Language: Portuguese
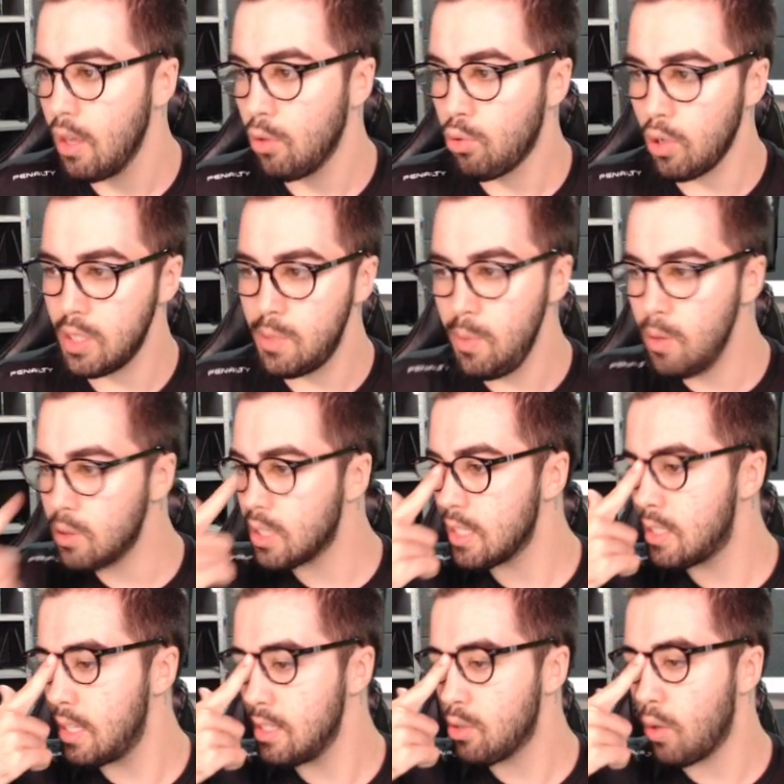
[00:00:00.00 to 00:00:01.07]

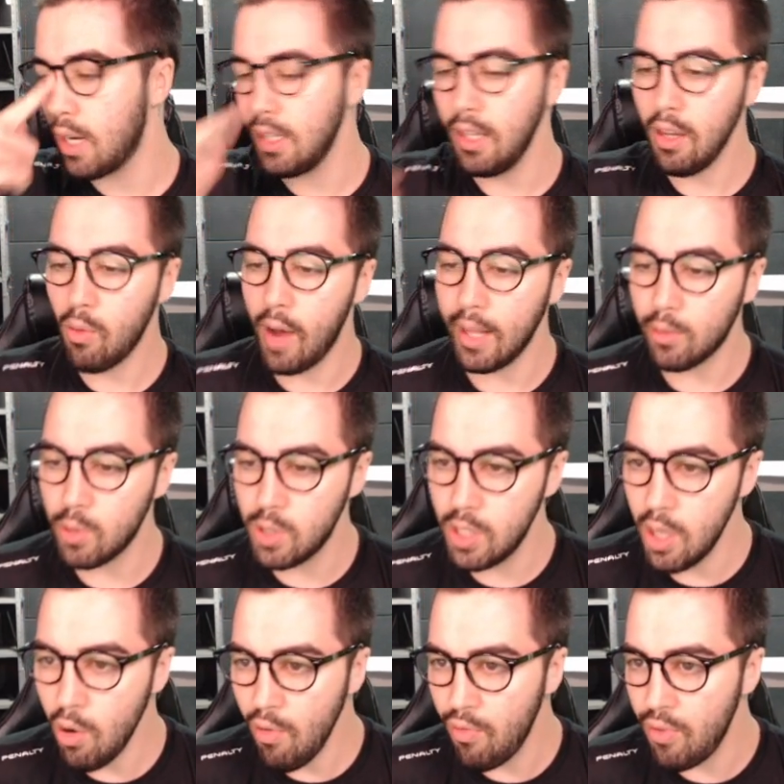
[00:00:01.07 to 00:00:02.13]
2.744.
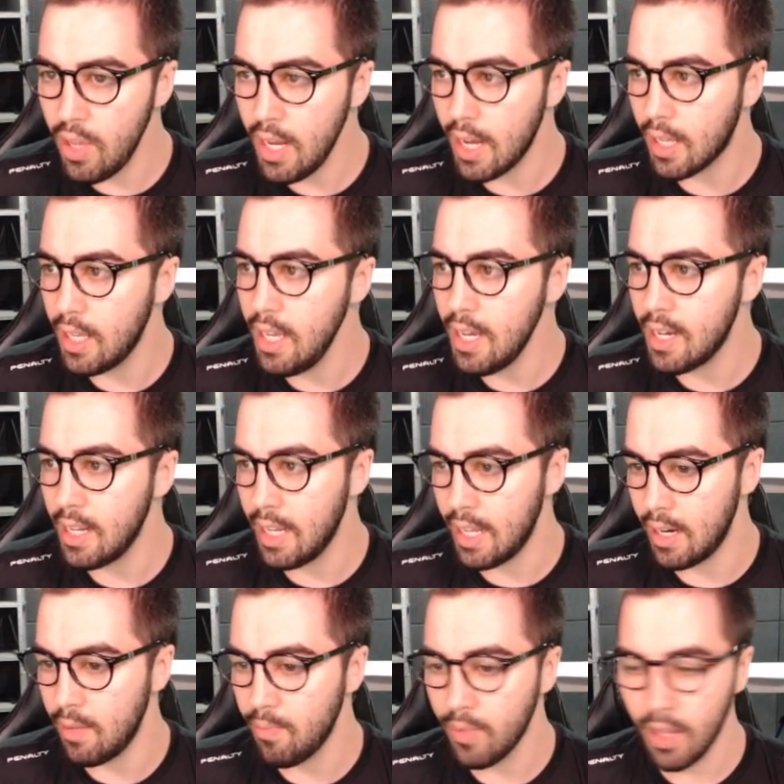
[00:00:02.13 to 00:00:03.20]
Se eu vir aqui,
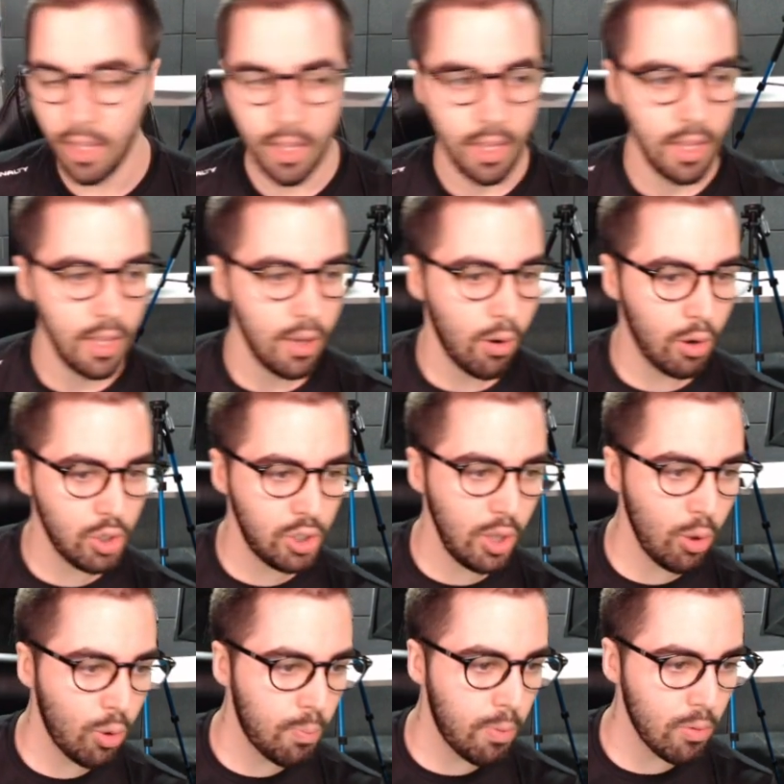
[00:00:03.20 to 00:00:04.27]
galera, onde
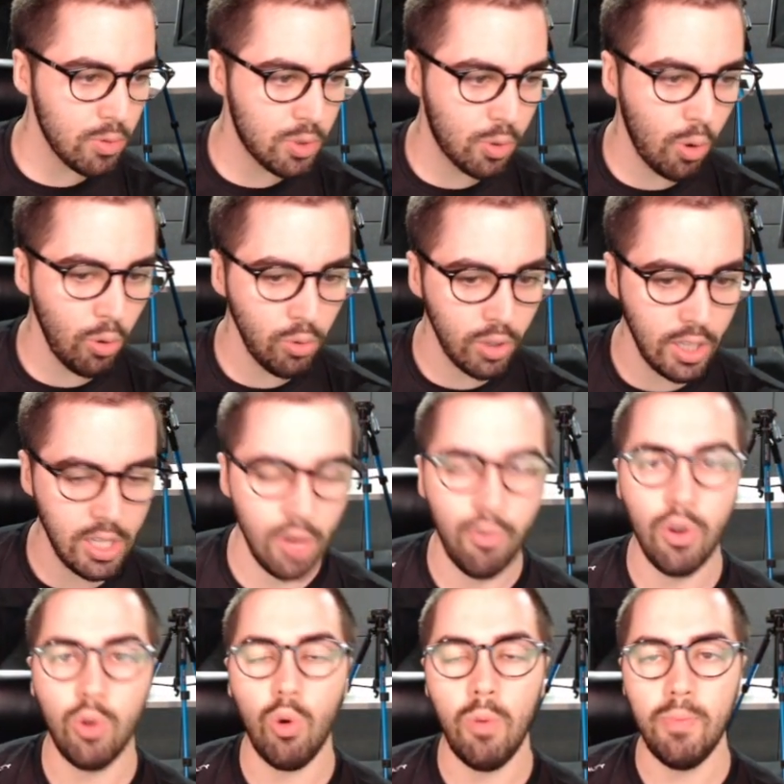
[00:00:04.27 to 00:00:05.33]
tem o cupom desconto, que já
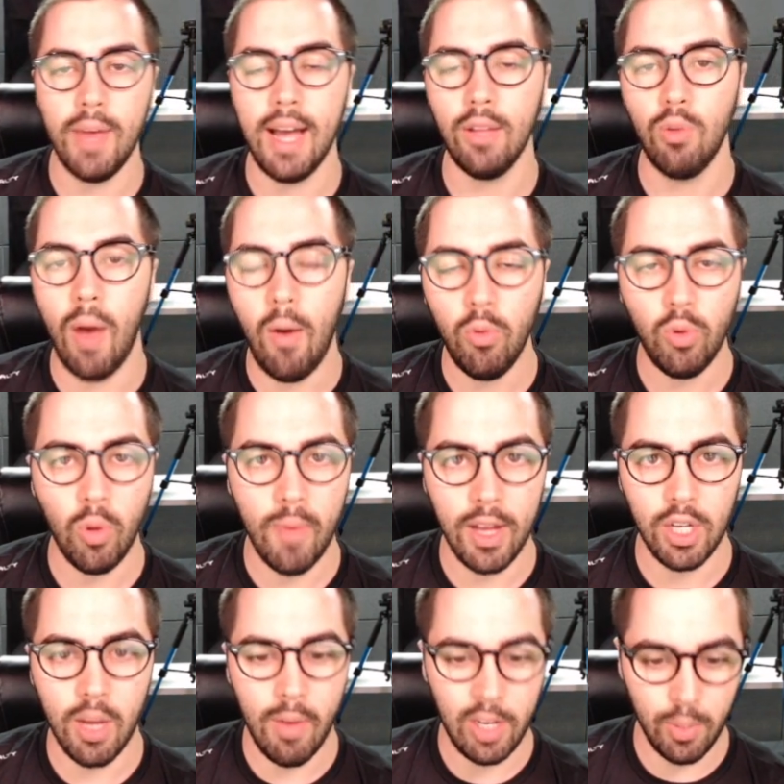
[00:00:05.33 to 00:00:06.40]
foi copiado
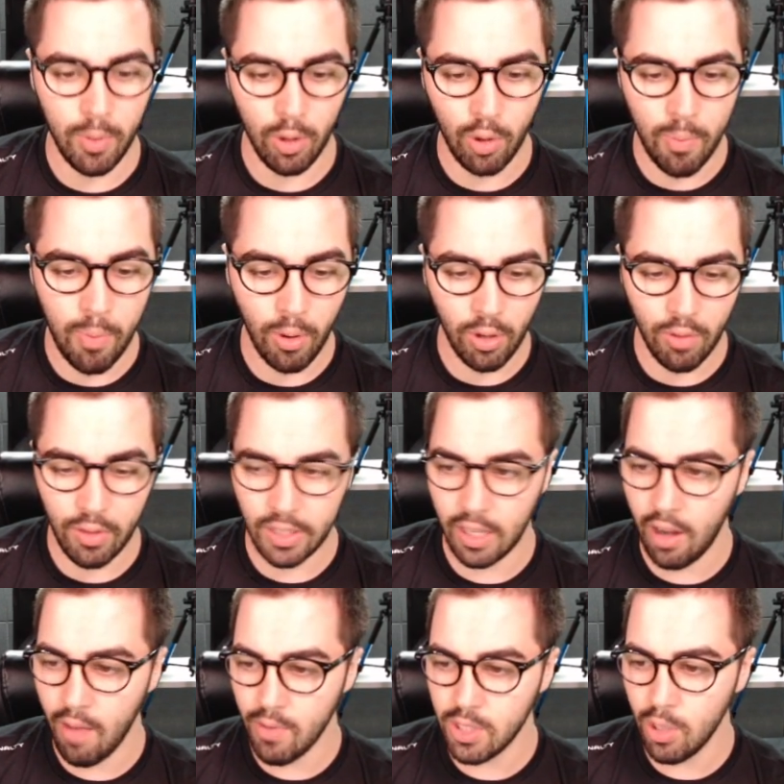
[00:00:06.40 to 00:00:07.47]
automaticamente pelo cupom
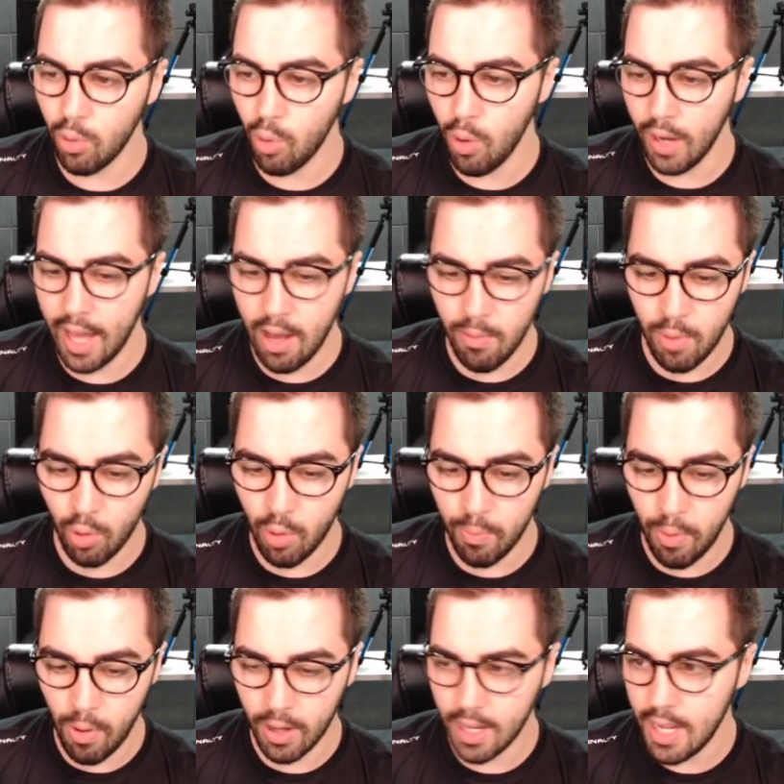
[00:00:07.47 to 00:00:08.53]
99, se eu colar o meu
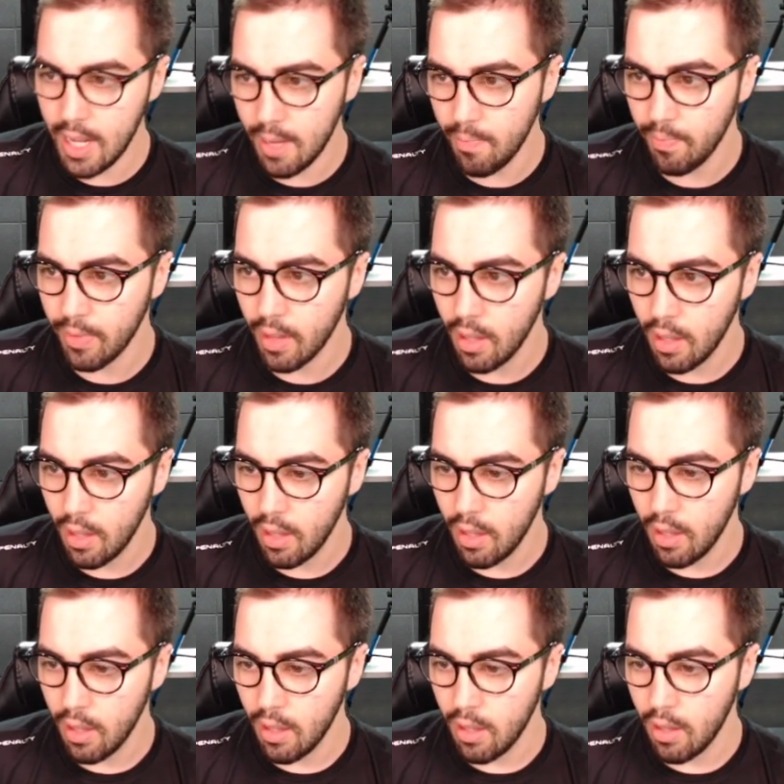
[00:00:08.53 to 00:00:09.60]
cupom aqui,
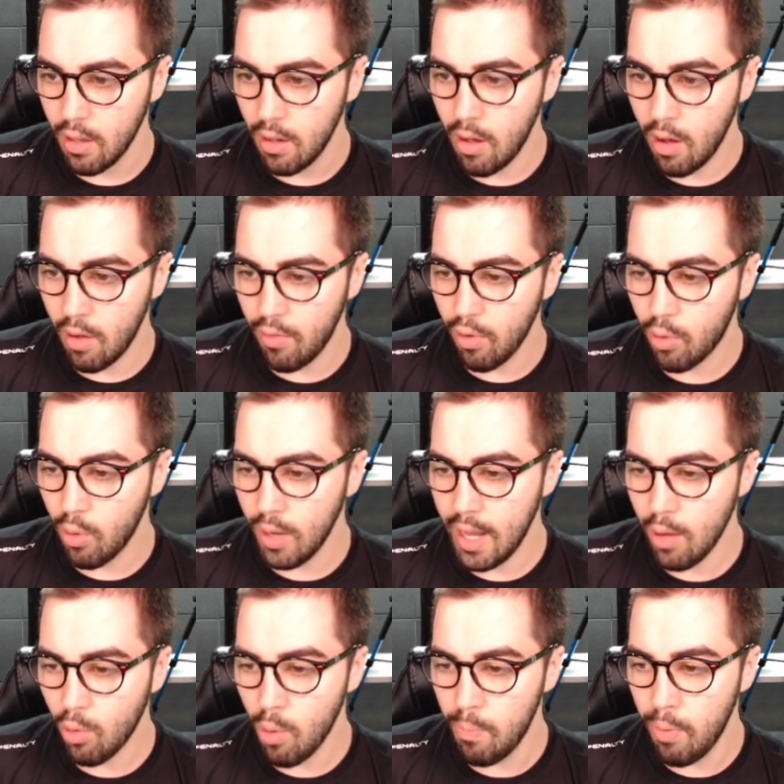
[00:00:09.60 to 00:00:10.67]
ó, vou
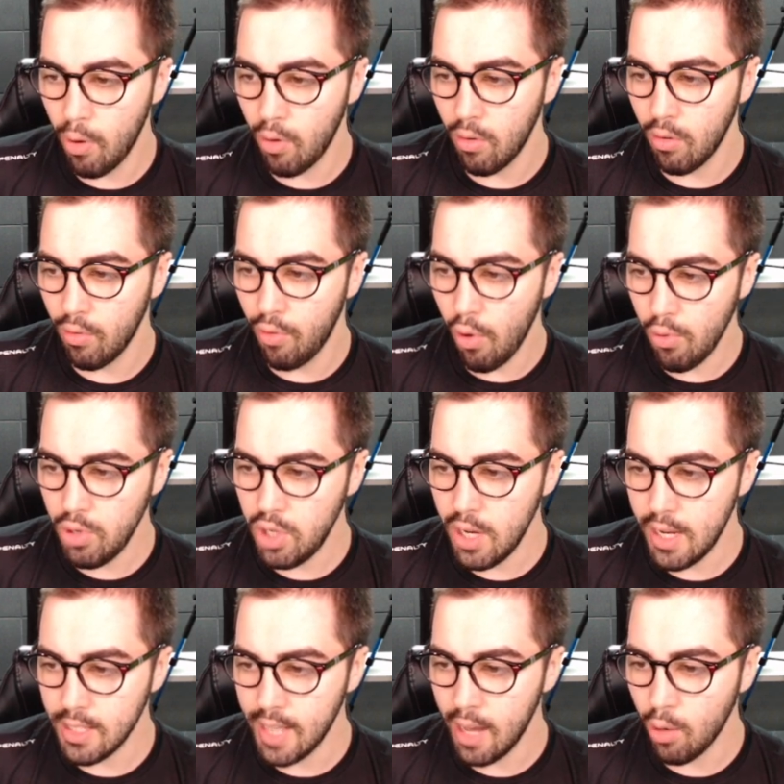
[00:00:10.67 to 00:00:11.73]
colar o cupom, vou
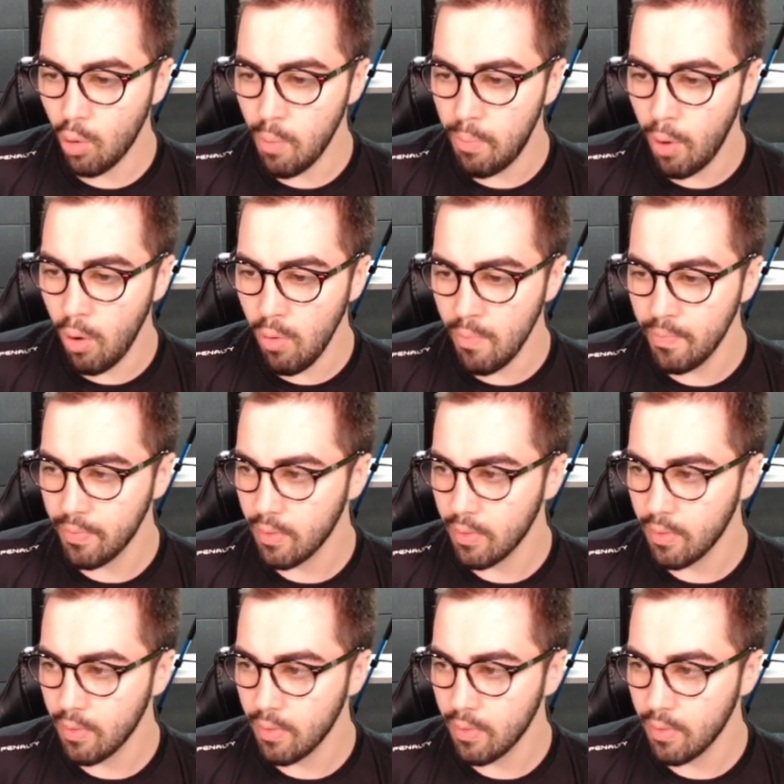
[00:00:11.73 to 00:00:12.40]
utilizar o cupom